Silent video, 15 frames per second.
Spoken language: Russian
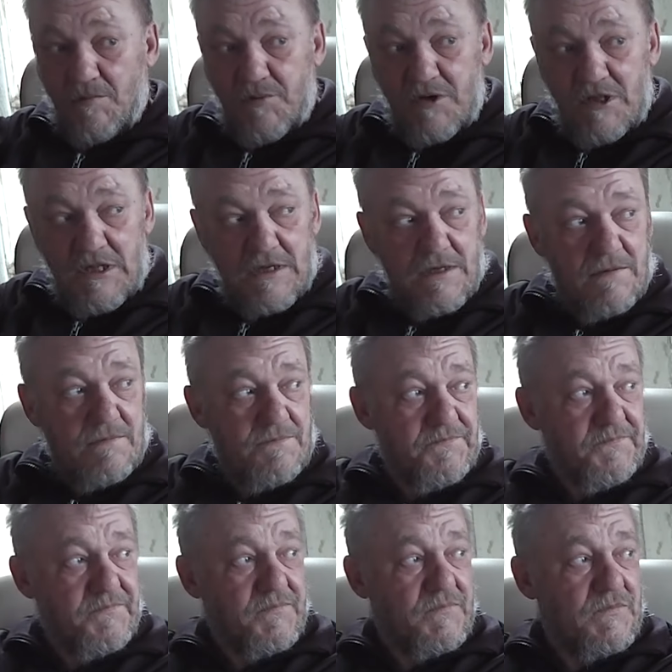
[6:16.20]
Было
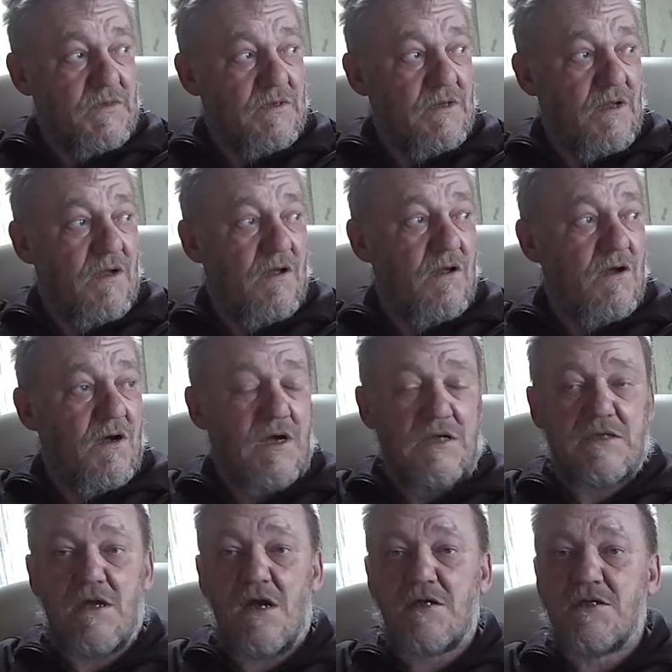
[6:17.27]

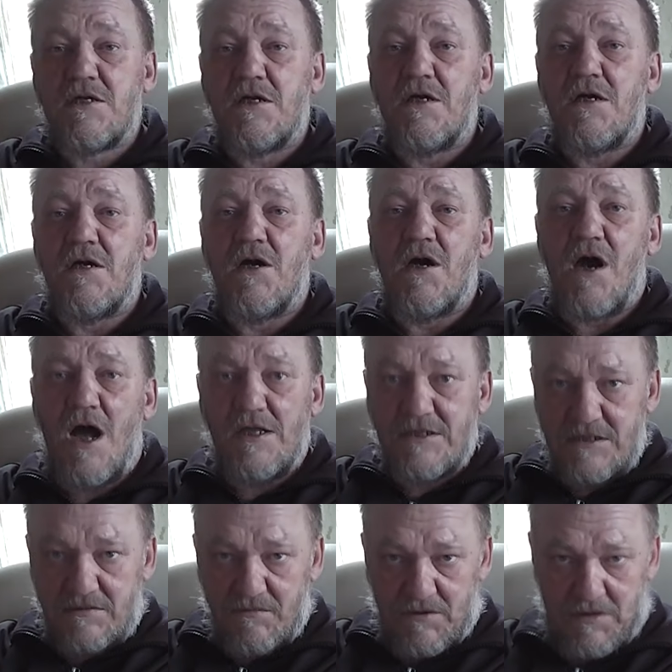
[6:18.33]
Хазарское
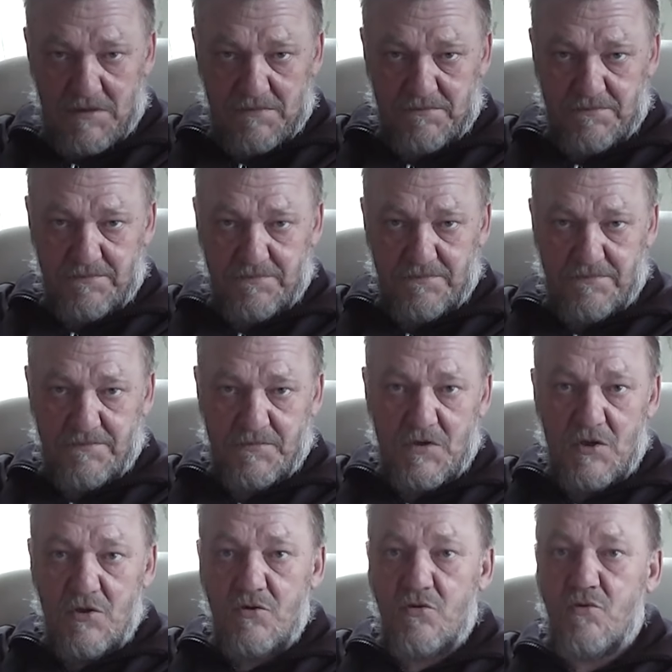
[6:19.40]
ханство,
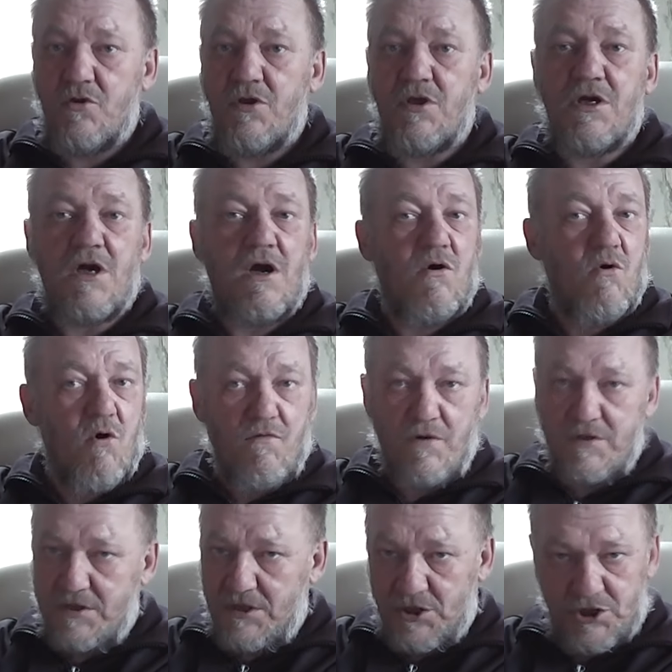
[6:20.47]
но
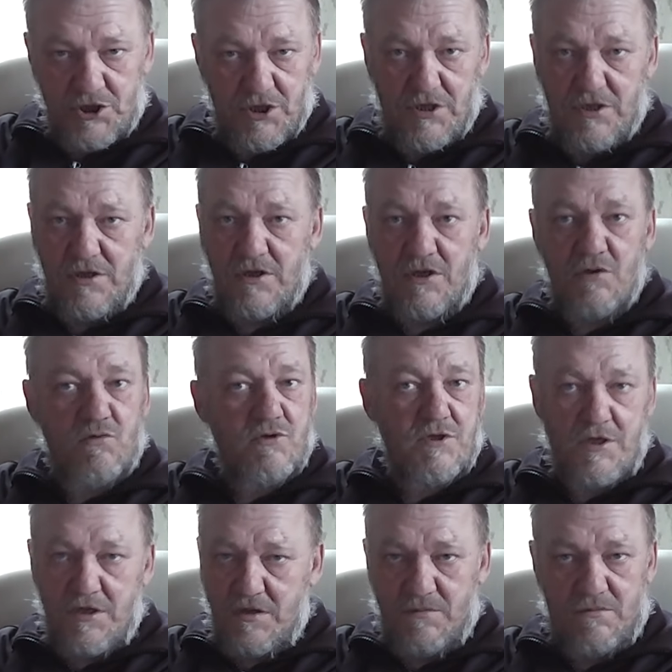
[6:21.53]
никакого отношения к
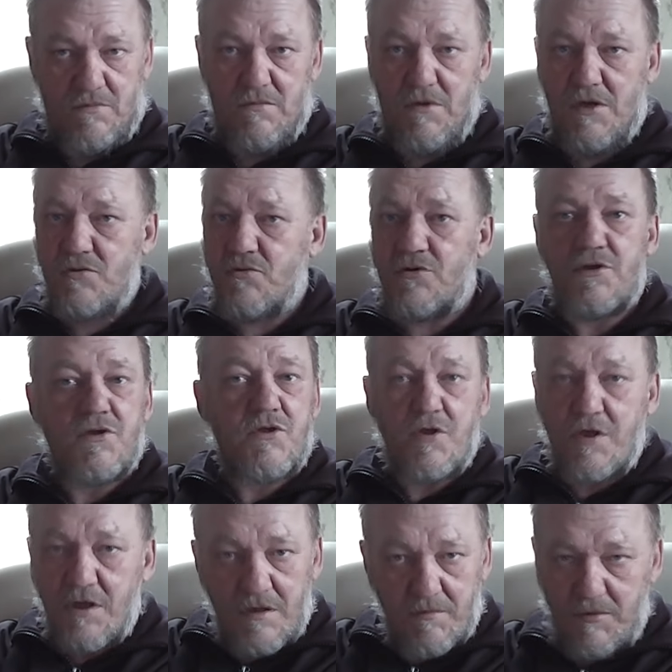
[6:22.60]
иудеям оно
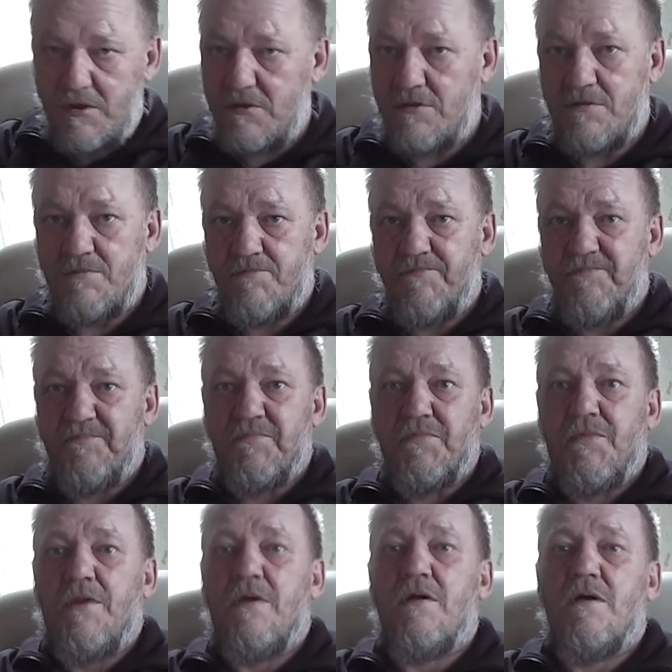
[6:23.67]
не имело.
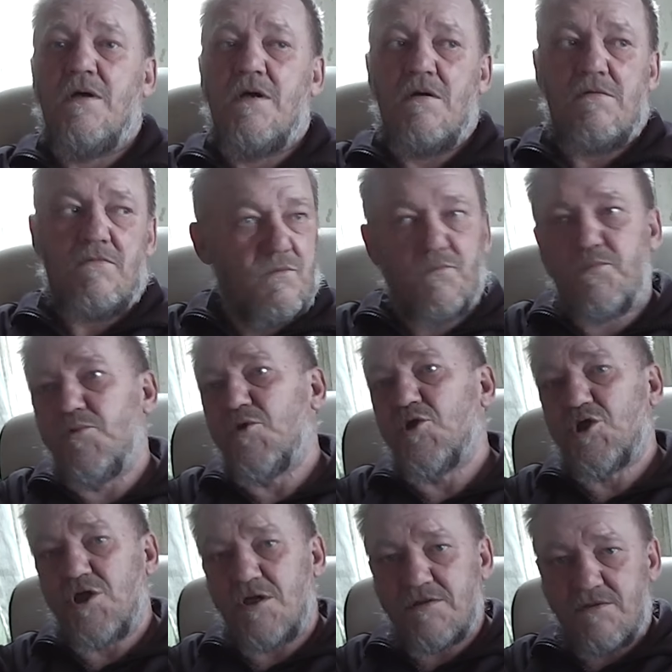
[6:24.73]
А
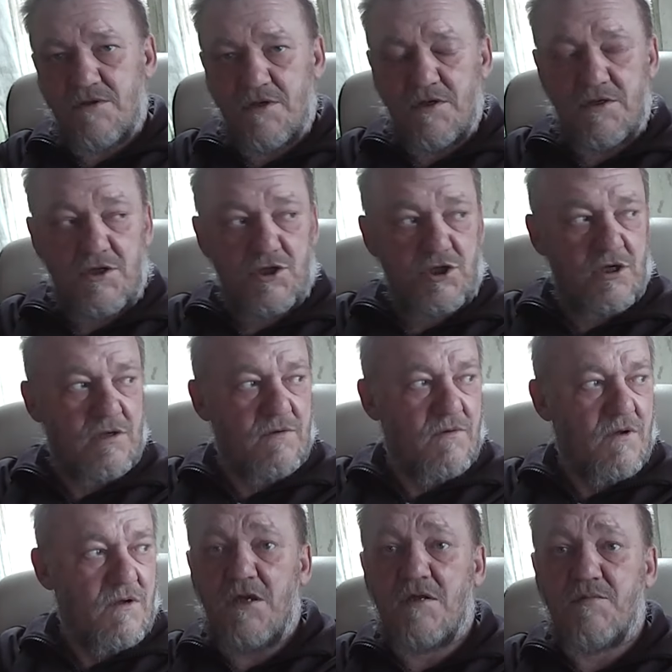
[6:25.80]
путешественники те же,
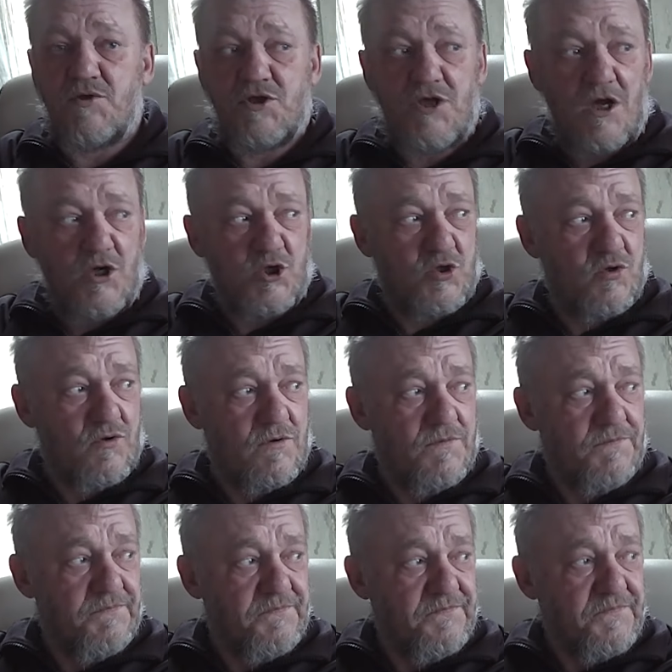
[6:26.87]
они отмечали,
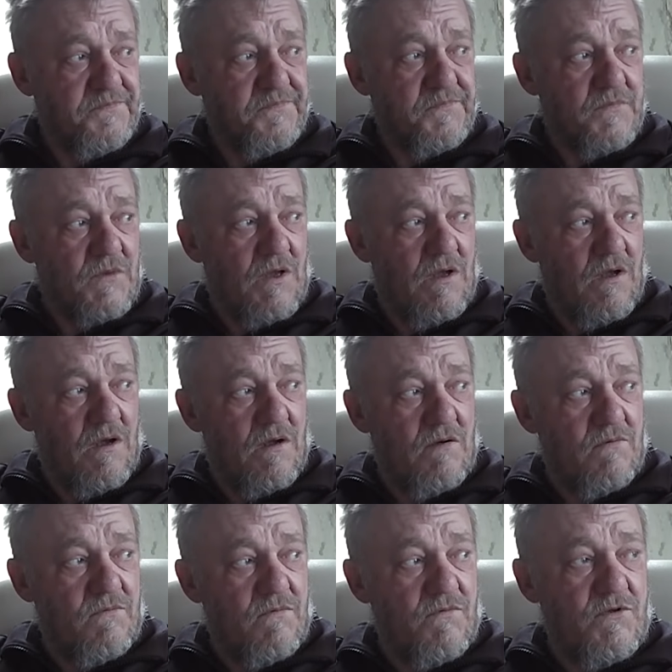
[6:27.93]
что
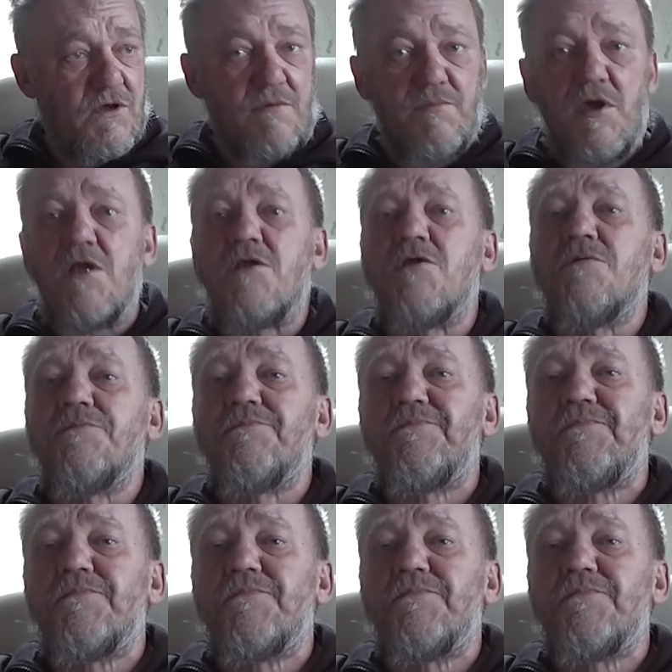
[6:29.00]
э, в Дербенте,